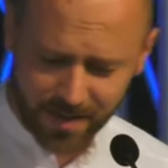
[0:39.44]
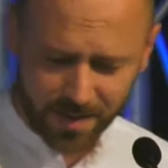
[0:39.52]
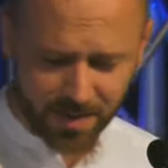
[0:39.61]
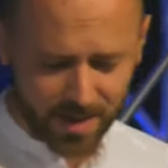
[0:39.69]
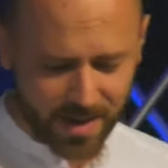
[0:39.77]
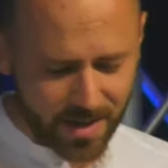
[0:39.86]

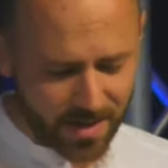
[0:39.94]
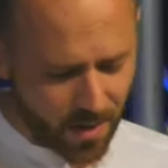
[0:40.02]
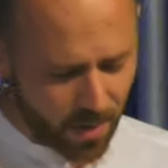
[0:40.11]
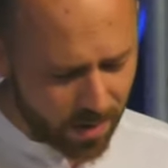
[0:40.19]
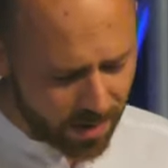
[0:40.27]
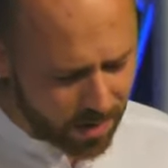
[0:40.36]
dass ihr
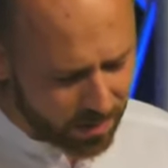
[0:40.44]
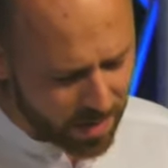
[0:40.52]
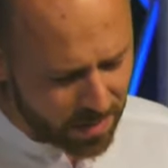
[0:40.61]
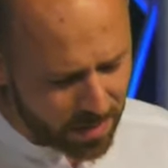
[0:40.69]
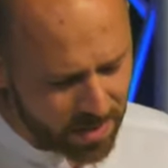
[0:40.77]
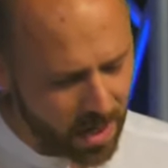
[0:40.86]
eure
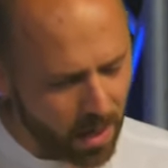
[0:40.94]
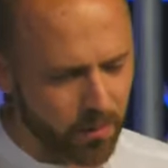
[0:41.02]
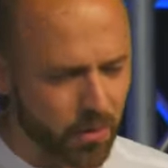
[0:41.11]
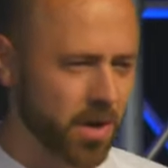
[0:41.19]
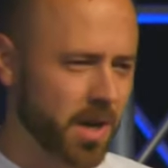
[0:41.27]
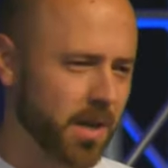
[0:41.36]
Bibeln
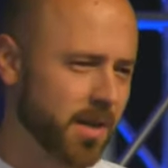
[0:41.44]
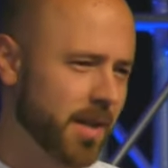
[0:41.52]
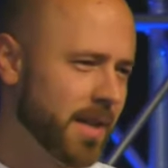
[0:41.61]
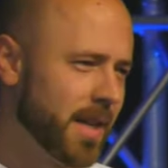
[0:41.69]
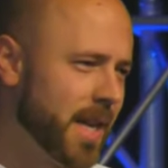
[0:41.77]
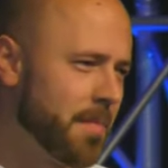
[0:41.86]
aufschlagt
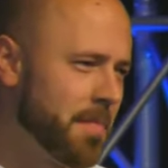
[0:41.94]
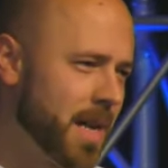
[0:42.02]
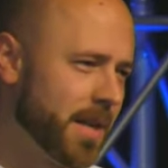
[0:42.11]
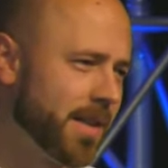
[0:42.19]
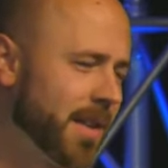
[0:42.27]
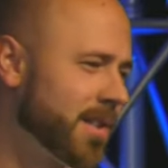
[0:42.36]
im
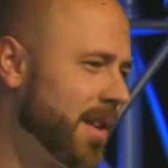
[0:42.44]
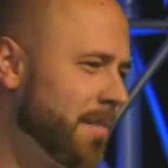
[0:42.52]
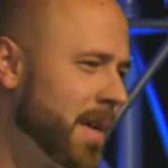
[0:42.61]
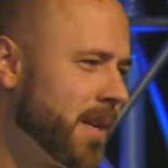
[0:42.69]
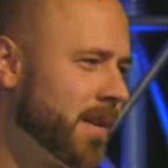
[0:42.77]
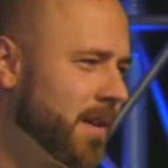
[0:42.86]
Alten
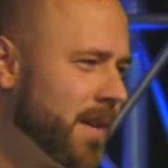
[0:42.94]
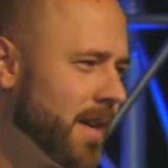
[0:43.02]
Testament,